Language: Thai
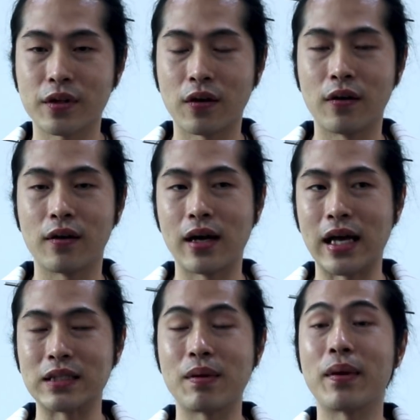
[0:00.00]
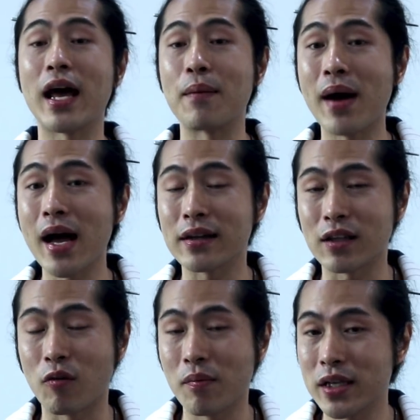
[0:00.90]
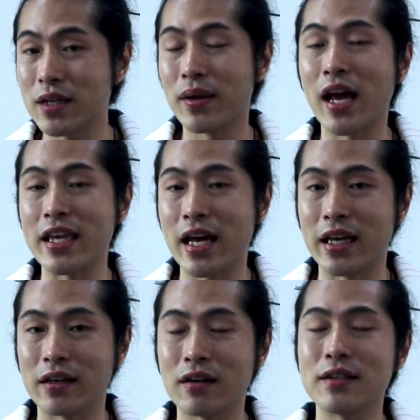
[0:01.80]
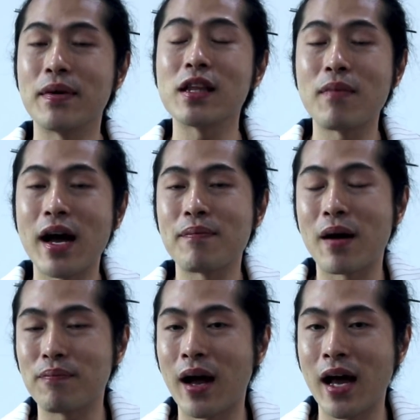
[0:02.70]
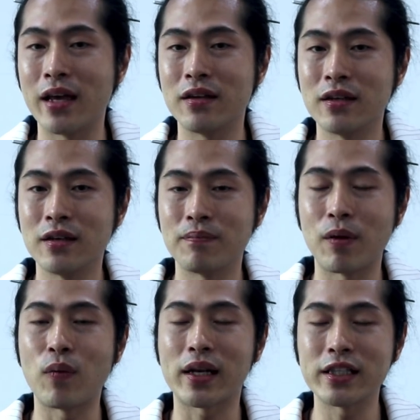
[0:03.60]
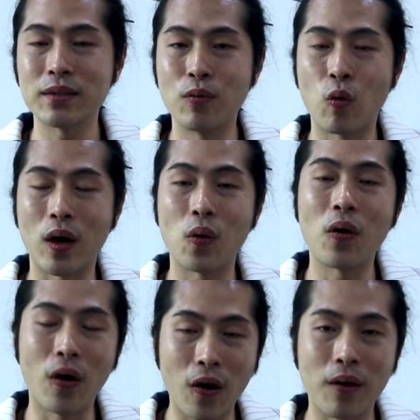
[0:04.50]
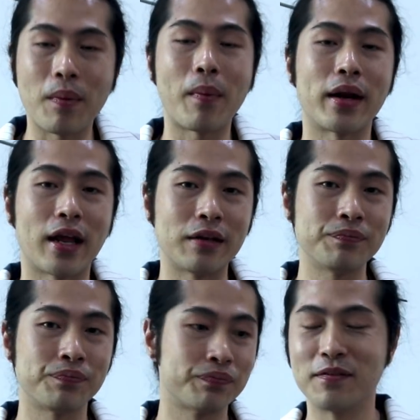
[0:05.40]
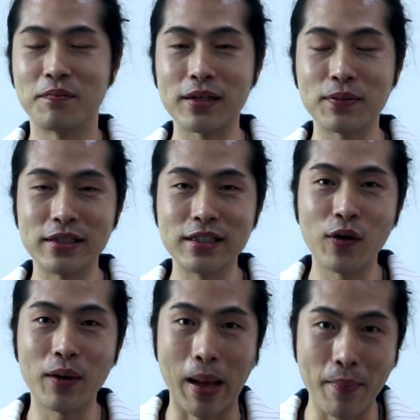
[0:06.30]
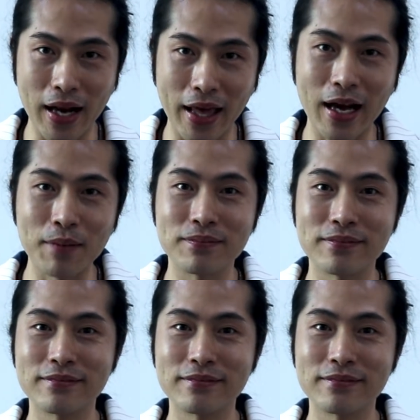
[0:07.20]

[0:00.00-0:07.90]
ก็อาจจะมีปัญหาบ้างแต่ว่าไม่ใช่ปัญหาใหญ่ก็คือไม่สบายปรับบายเป็นหวัดคันจมูกหวัดลงคอประมาณนั้น มาถึงที่ของคำถามไฮไลท์ครับ